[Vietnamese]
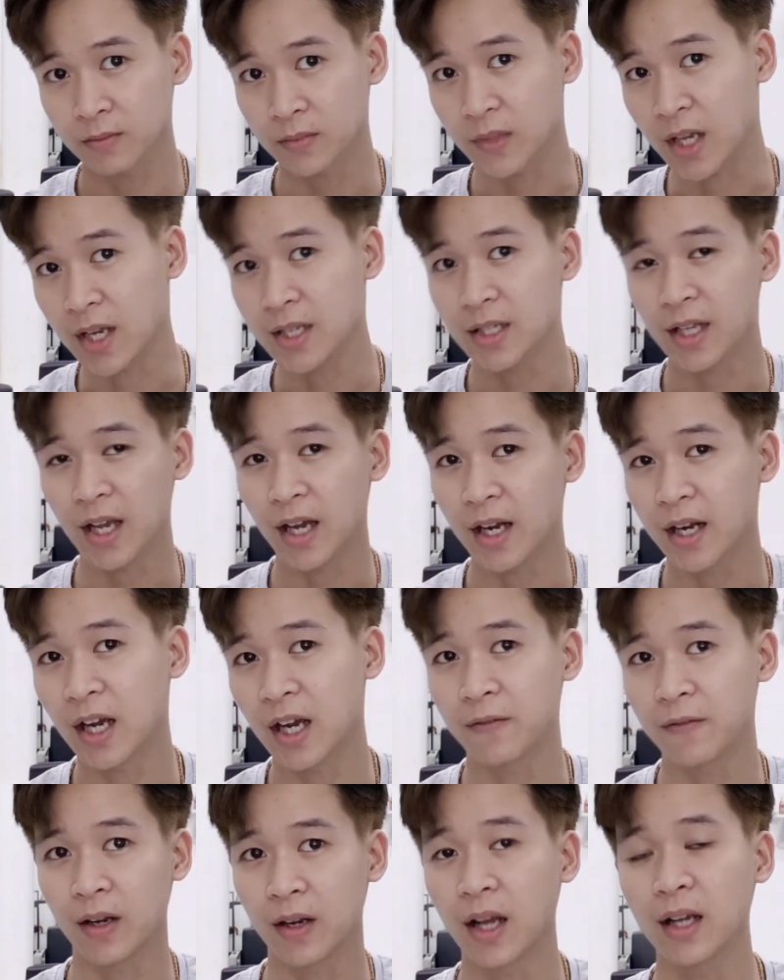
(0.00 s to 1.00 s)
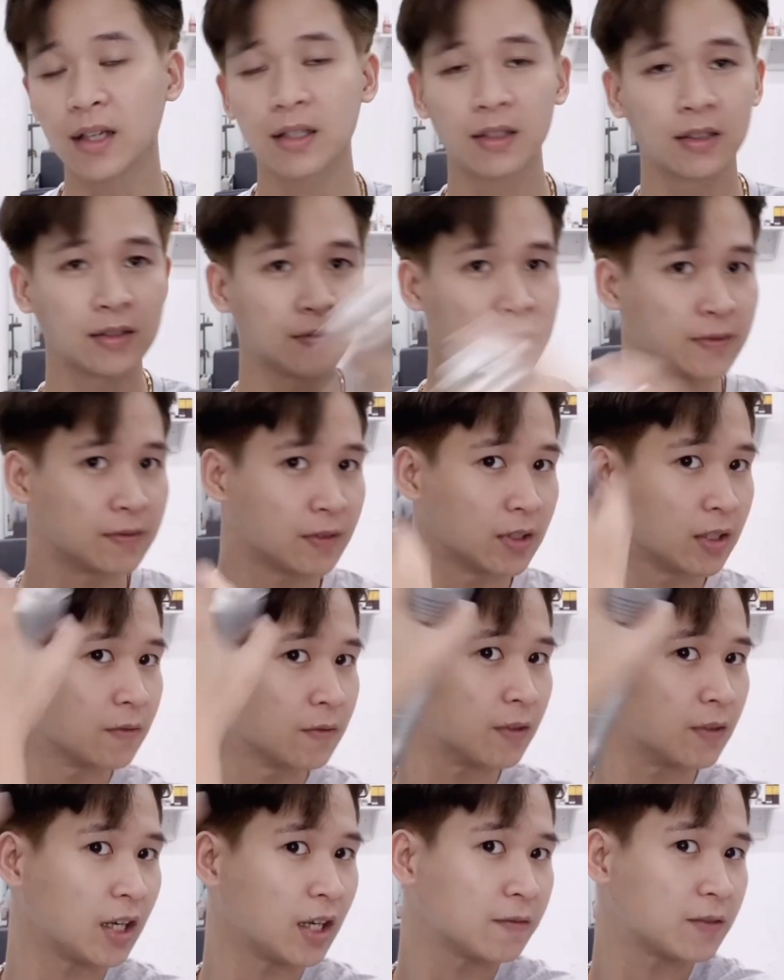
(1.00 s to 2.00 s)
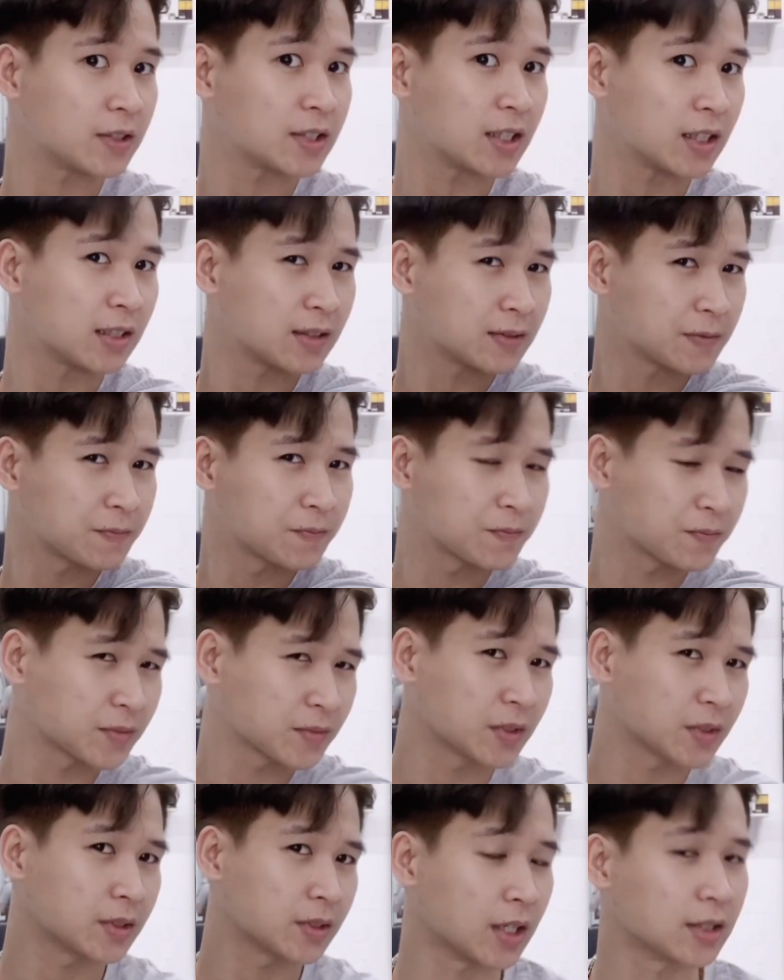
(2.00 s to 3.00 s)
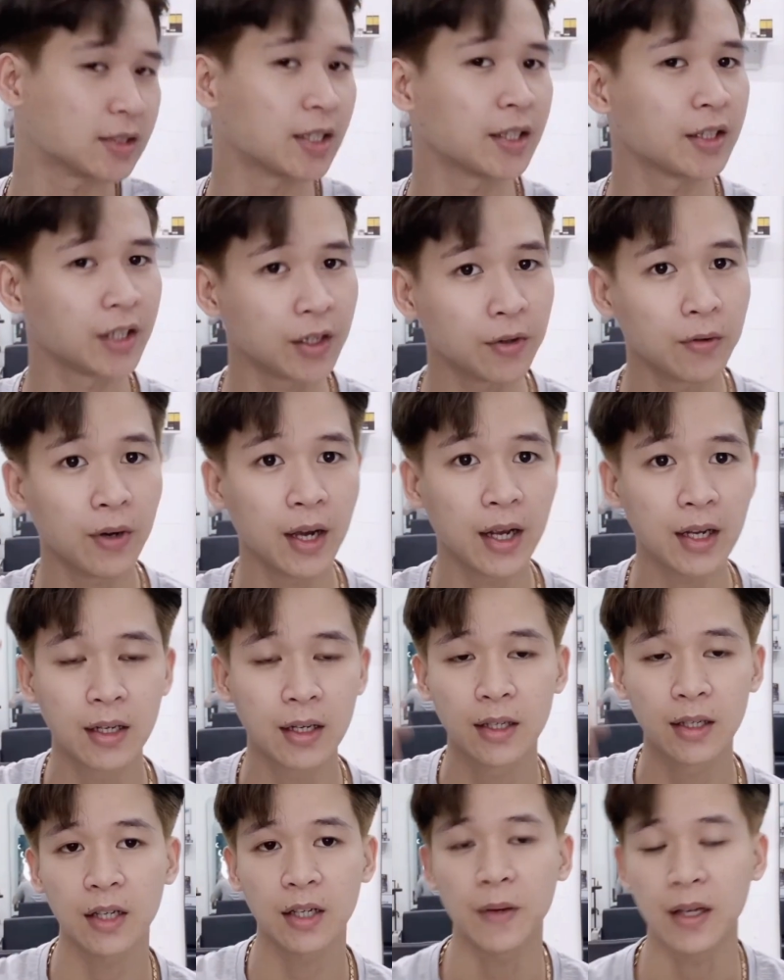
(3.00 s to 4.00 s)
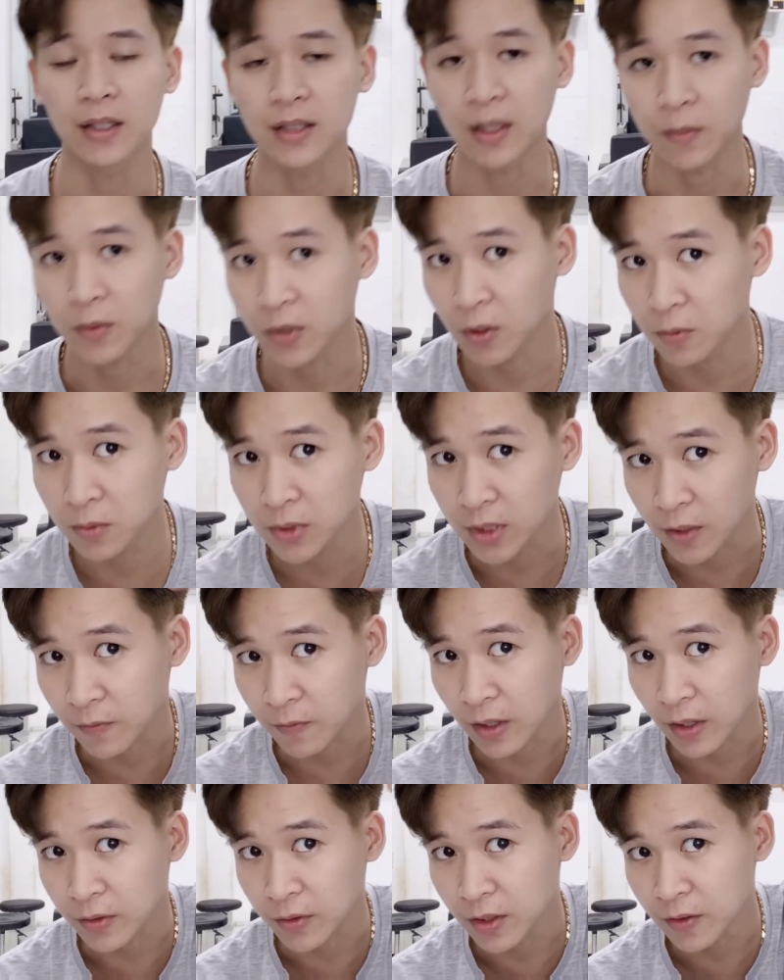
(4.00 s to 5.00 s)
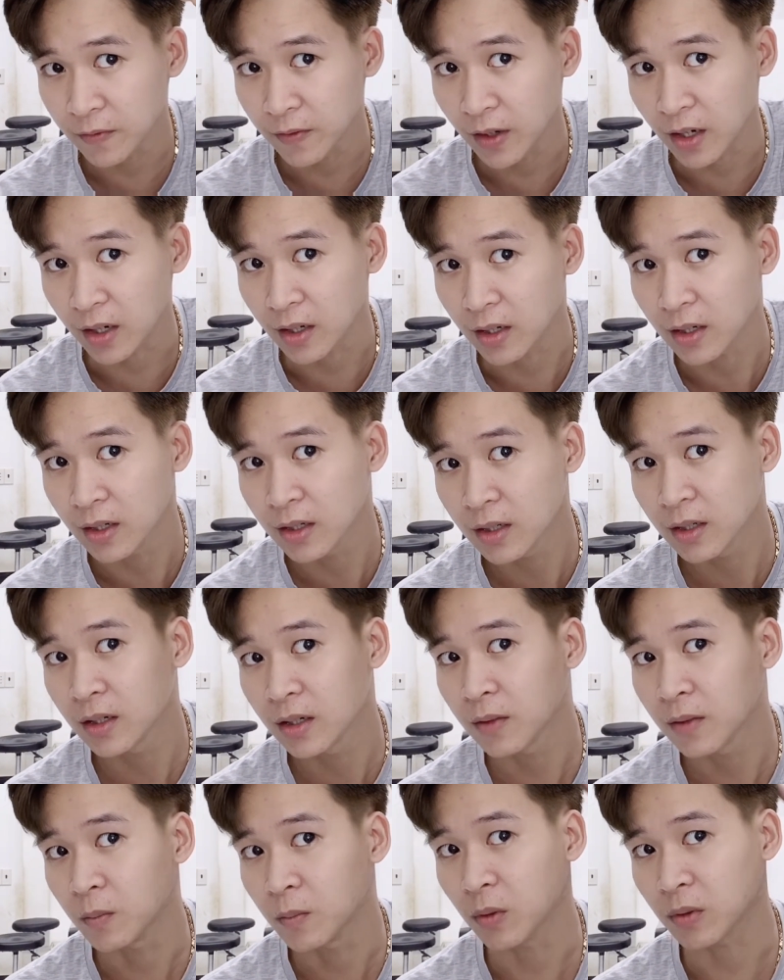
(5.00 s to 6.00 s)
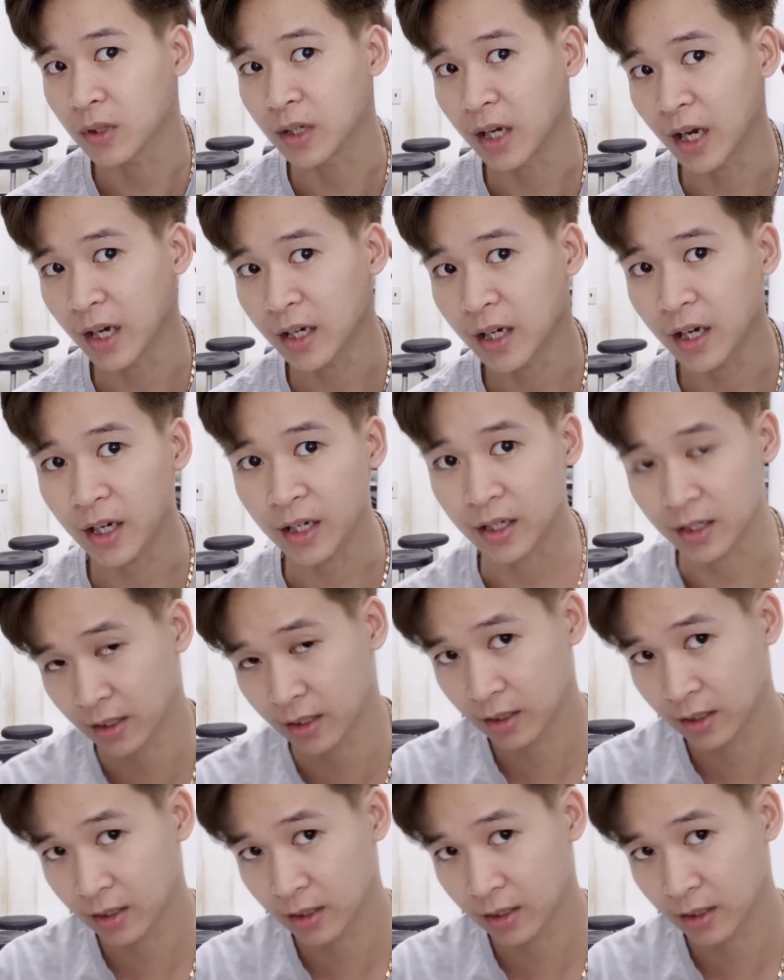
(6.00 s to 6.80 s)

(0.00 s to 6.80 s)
để xa ra và lắc và lắc và xịt đừng xịt nhiều quá các bạn tập trung xịt vào những phần một đường thẳng này